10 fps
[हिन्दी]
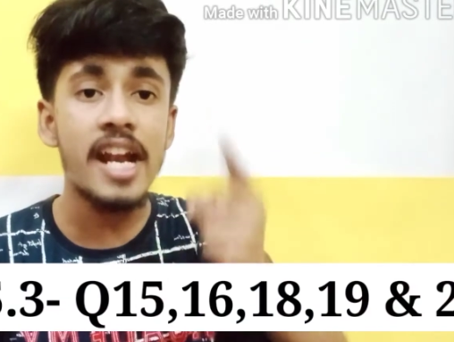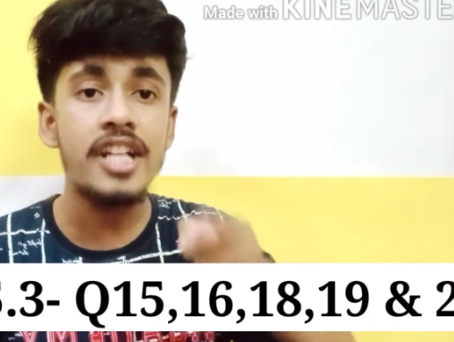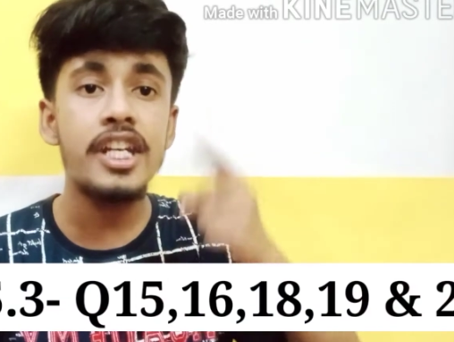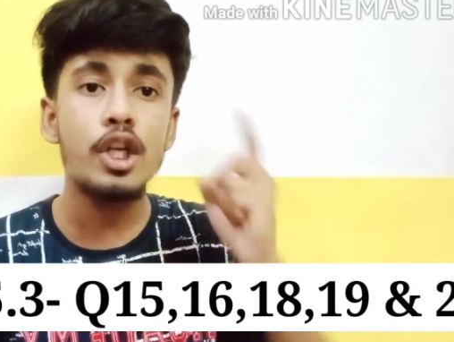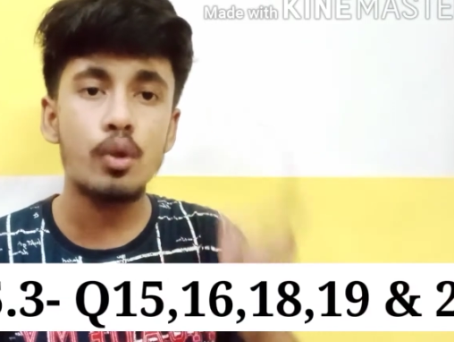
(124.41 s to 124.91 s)

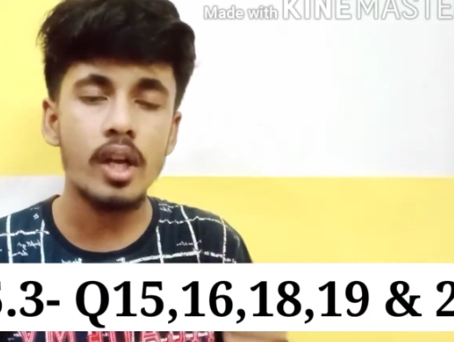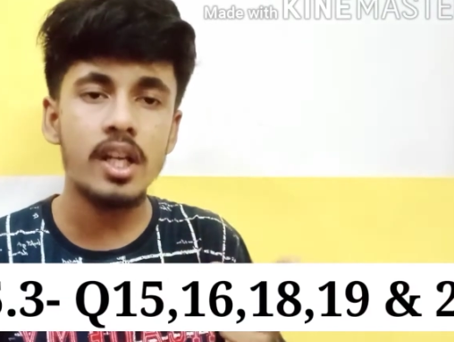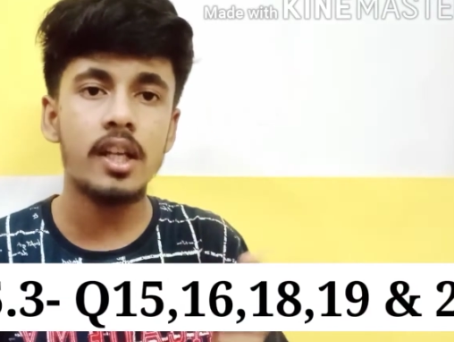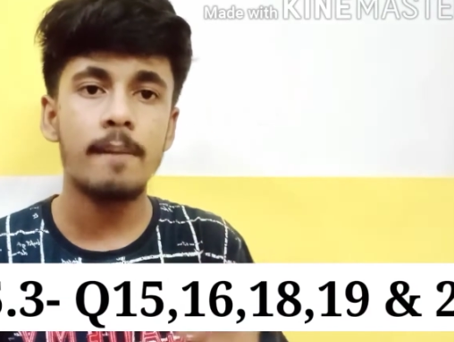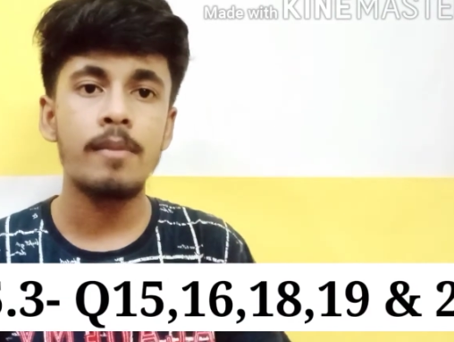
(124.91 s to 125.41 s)
19,
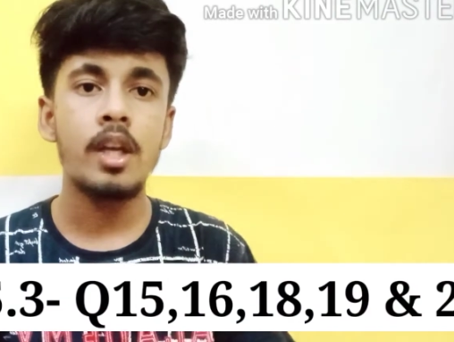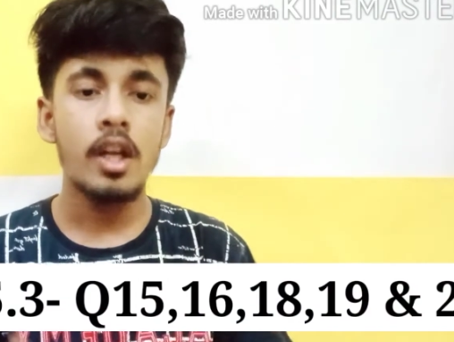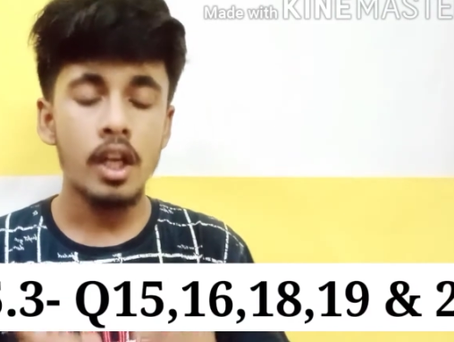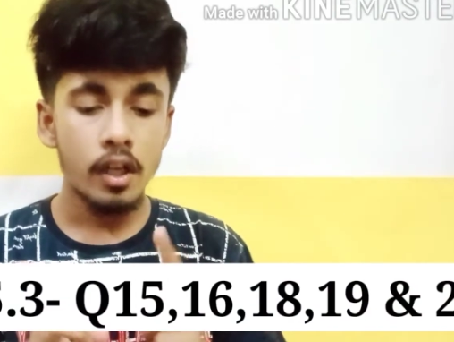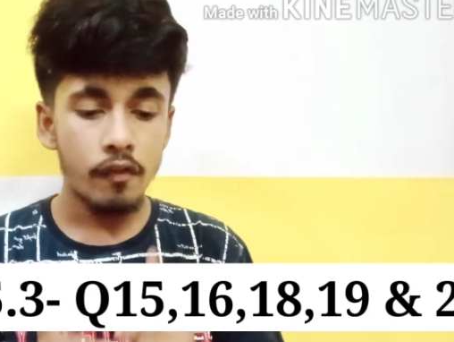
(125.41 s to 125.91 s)

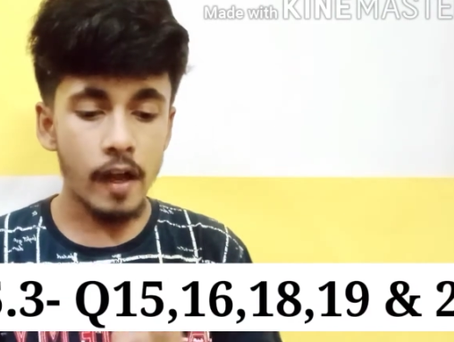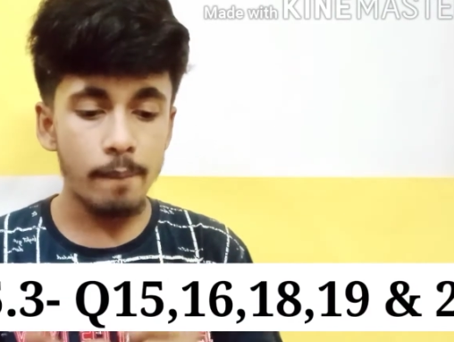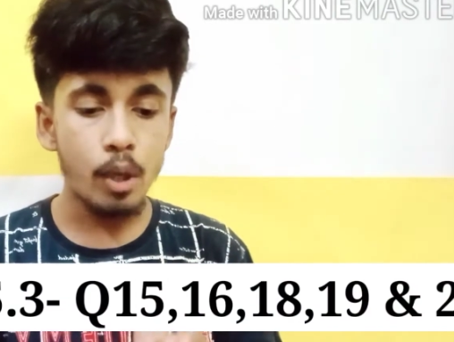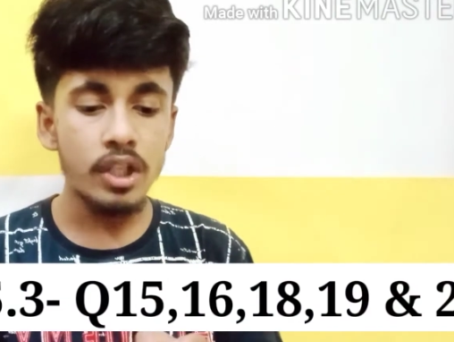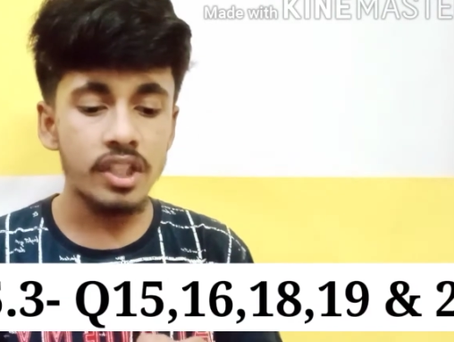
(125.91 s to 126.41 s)
20
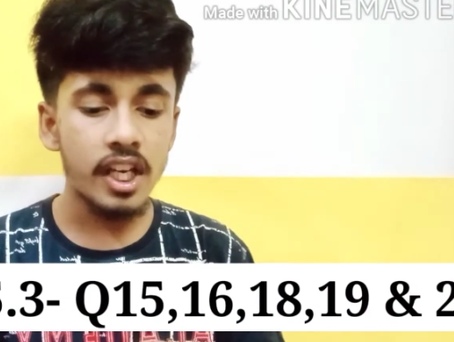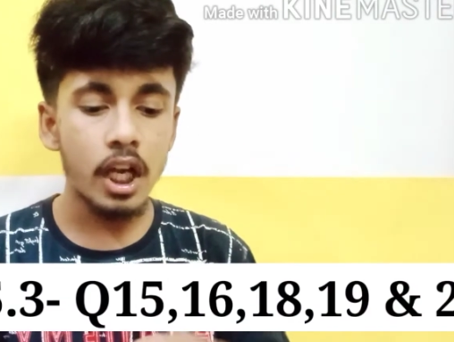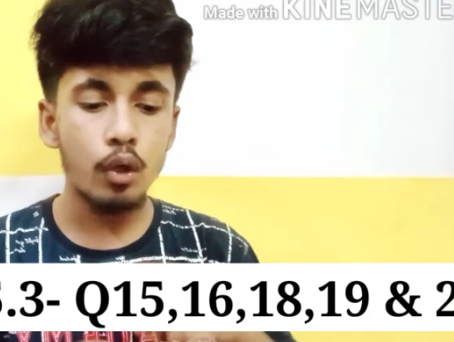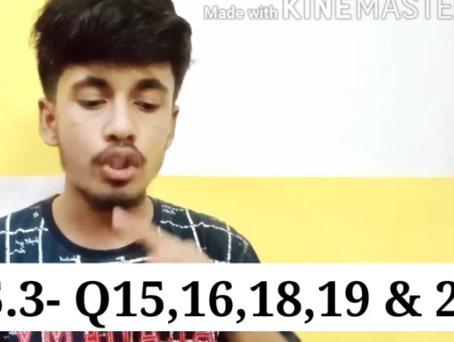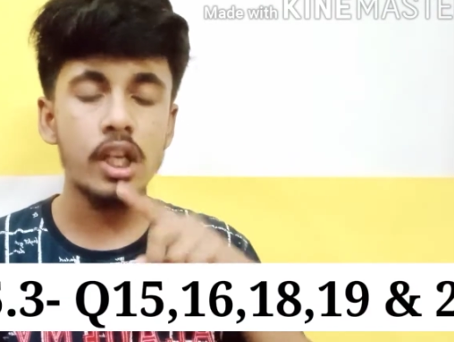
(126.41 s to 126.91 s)
5.3 का
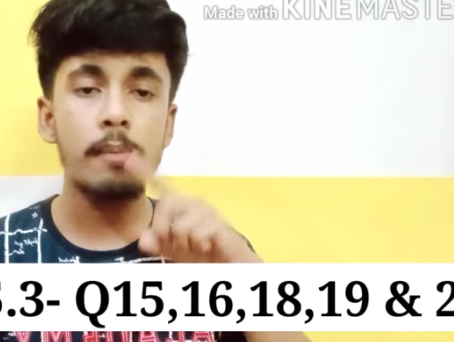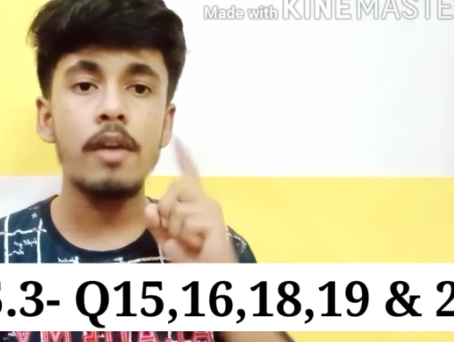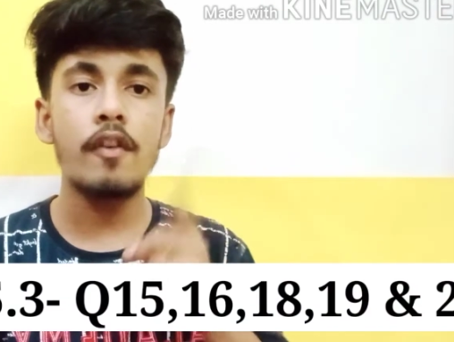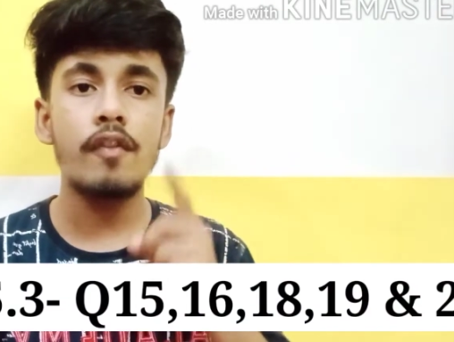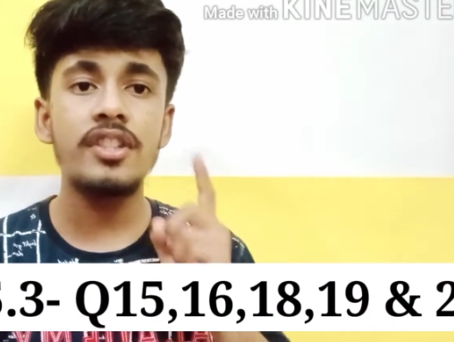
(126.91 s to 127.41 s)
क्वेश्चन
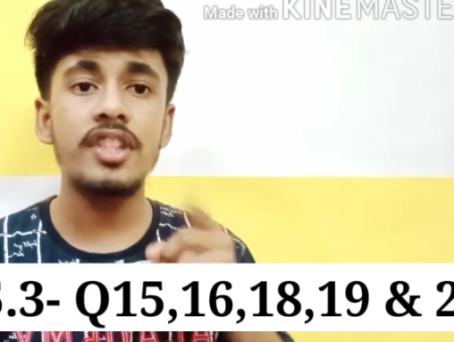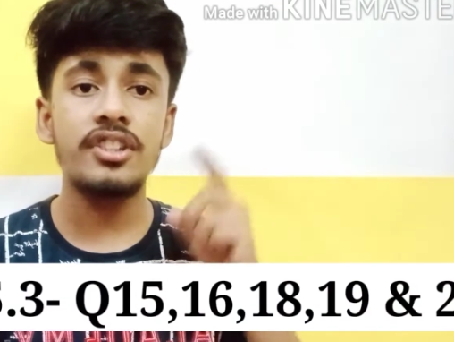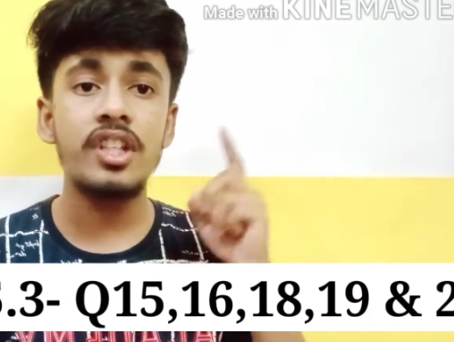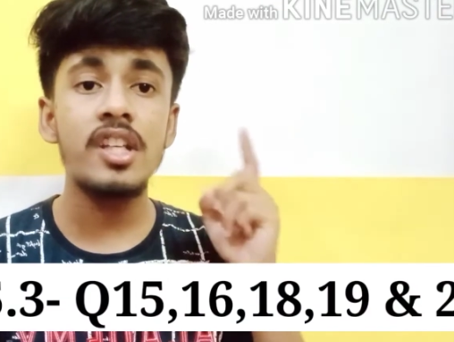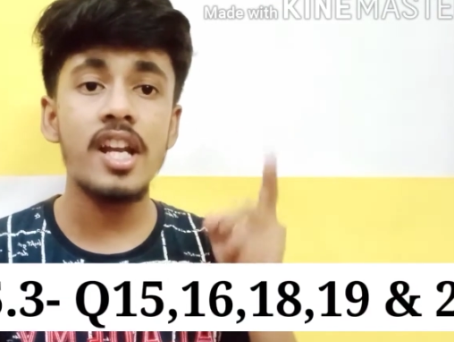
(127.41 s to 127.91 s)
नंबर 15,
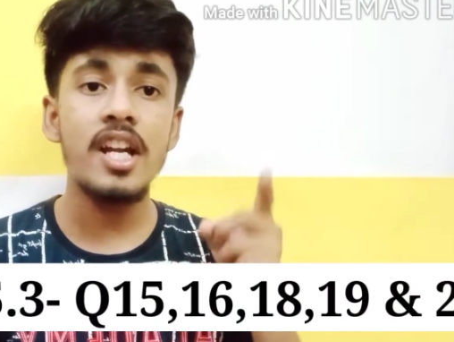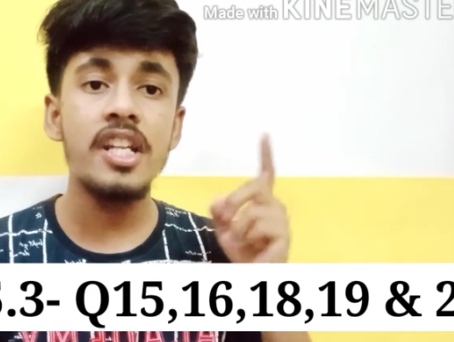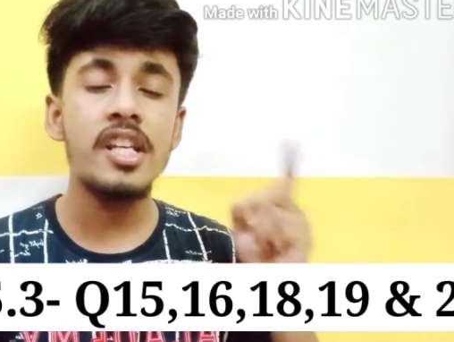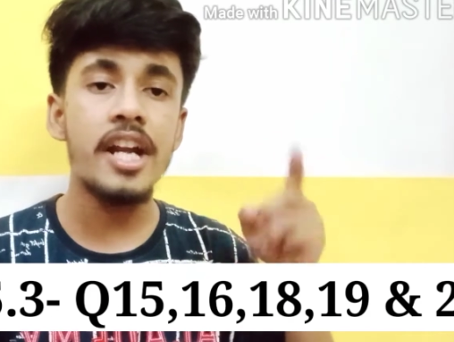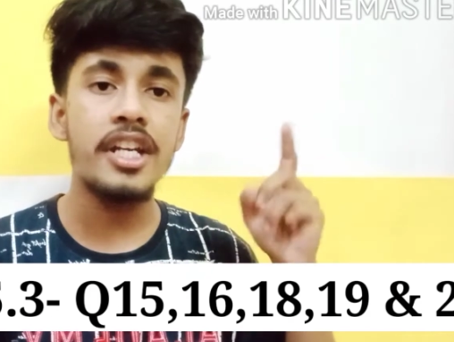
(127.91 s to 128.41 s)
16,
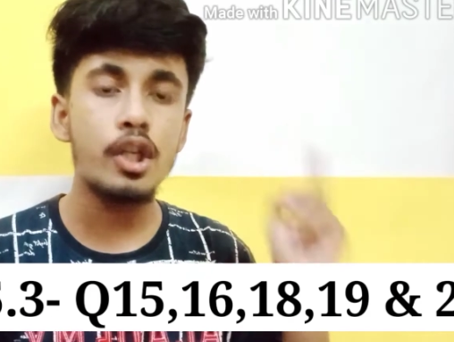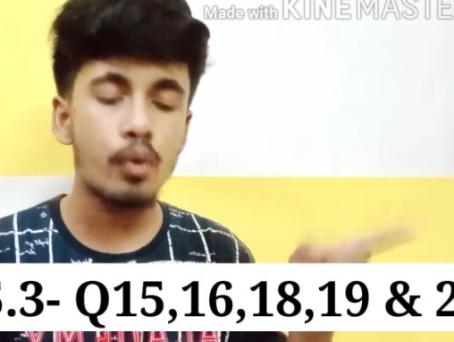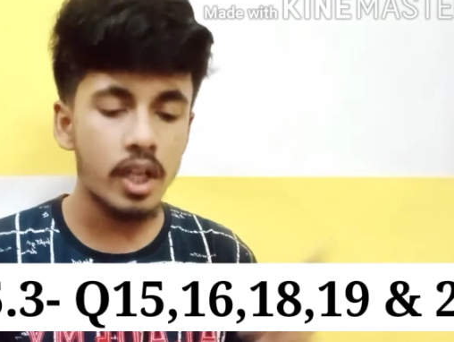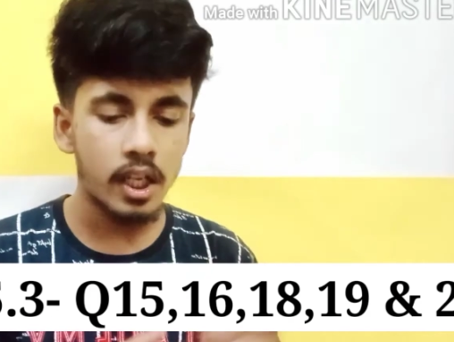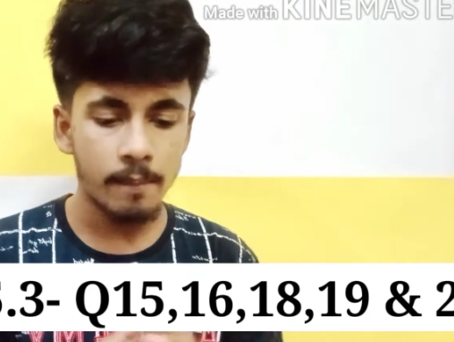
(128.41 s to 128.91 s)
18, 19,
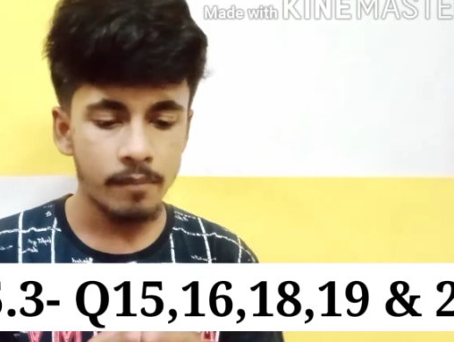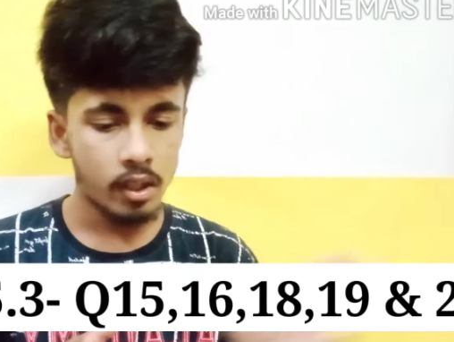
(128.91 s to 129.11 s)
20